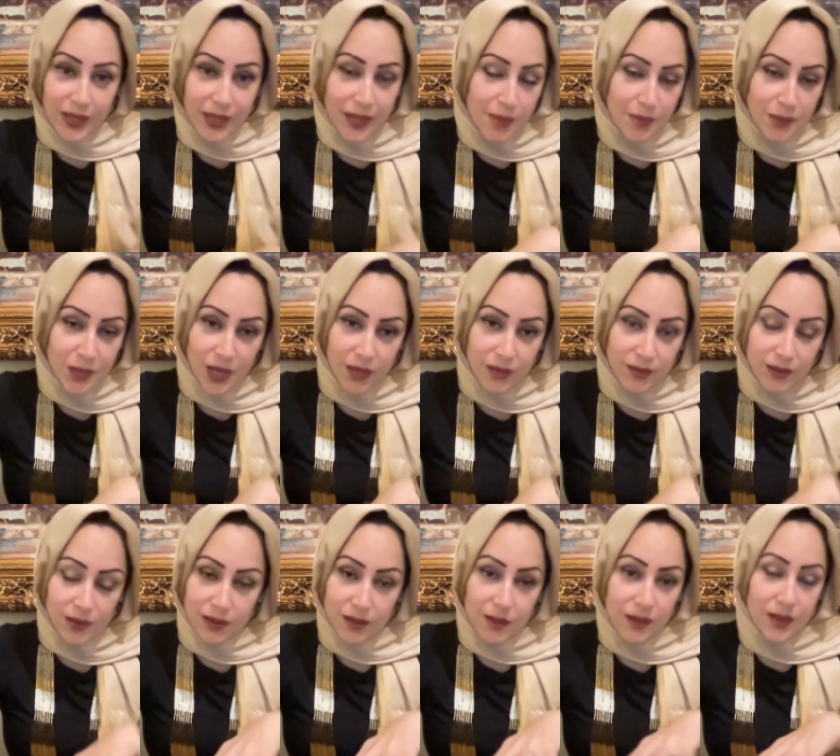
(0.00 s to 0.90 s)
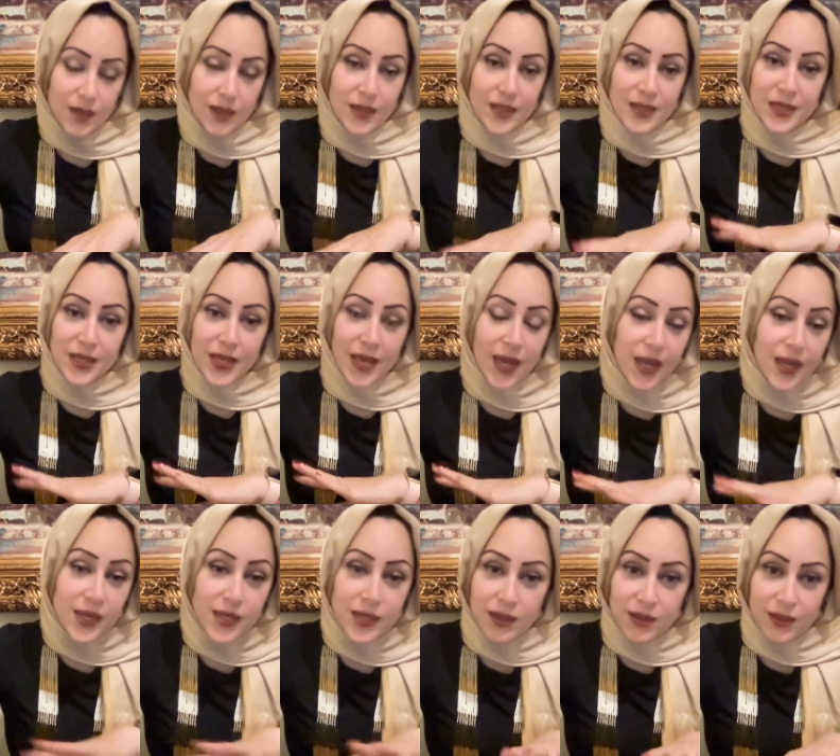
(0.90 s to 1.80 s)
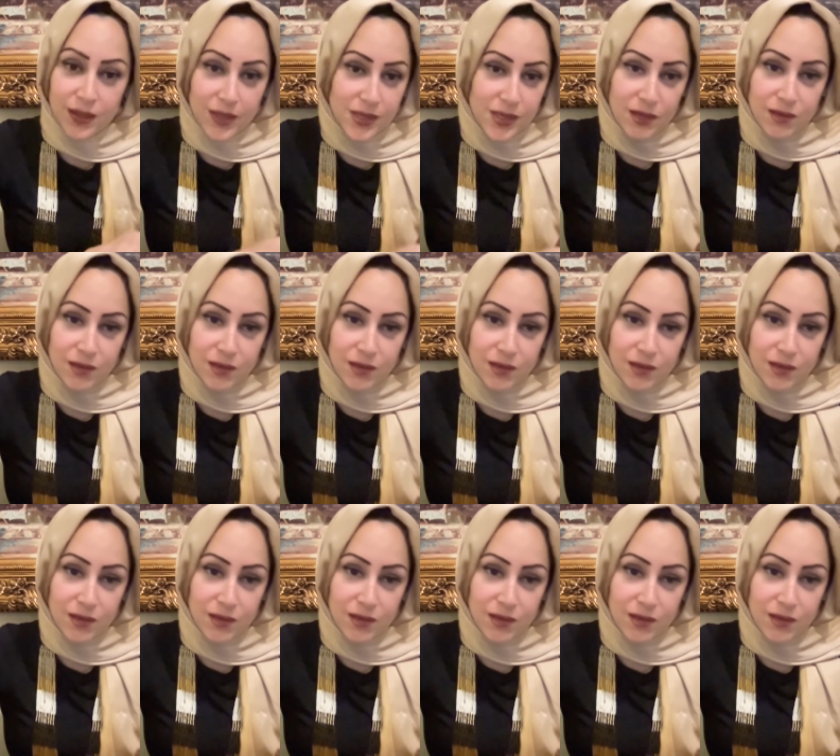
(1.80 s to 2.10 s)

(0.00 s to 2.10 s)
كلامي هذا نهائيا ليس